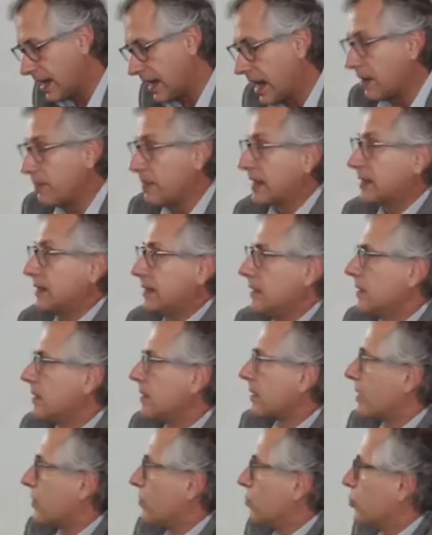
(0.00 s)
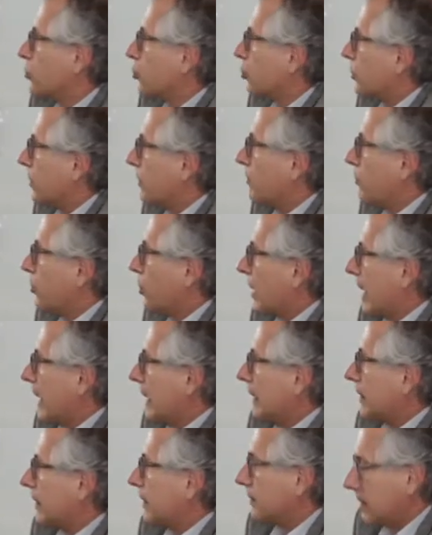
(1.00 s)
a partir de recursos
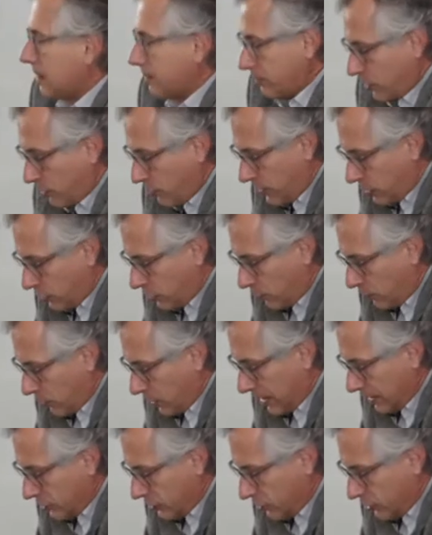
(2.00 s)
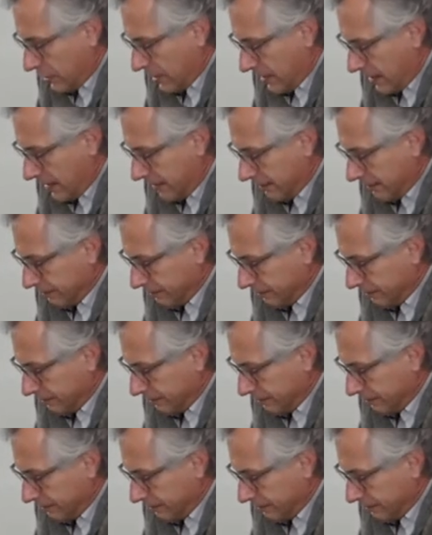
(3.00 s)
temporales que están provistos por la sociedad.